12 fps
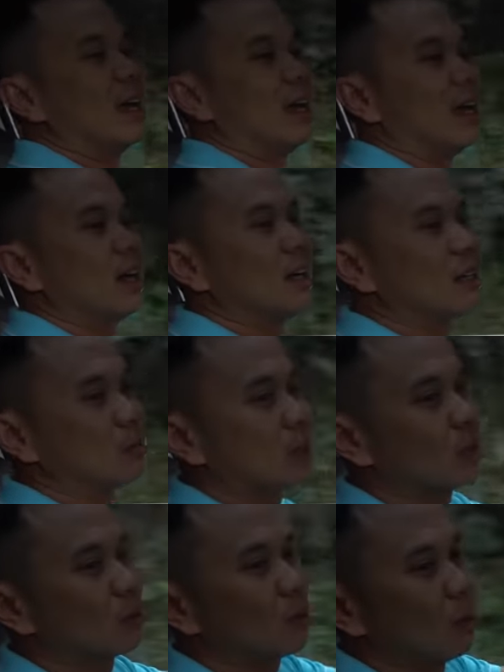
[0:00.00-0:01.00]
à, kiểm
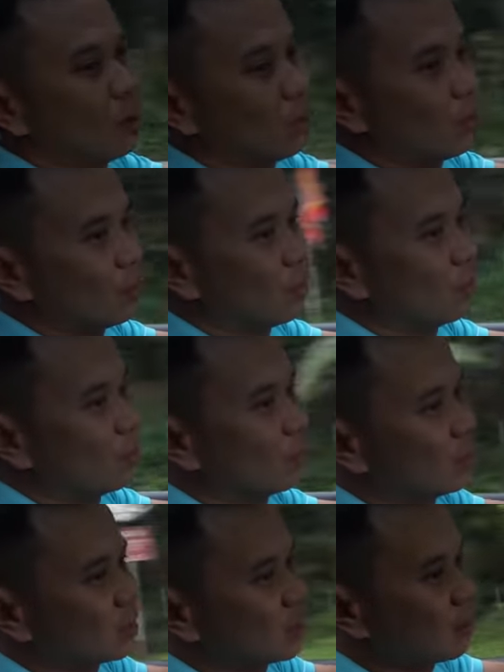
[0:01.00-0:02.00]
soát tốc độ
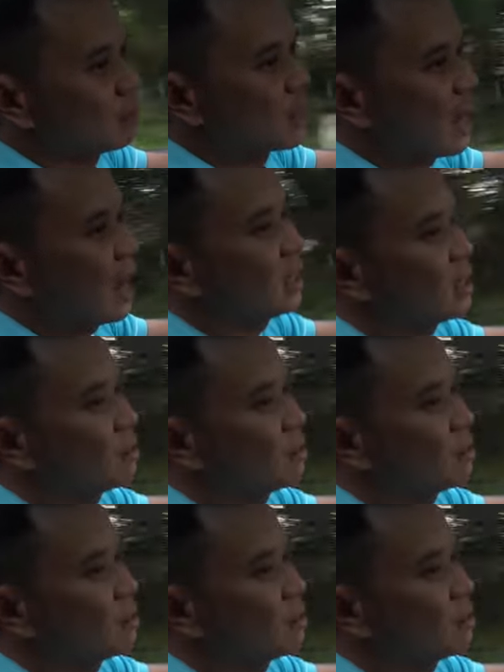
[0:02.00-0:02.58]
chậm rãi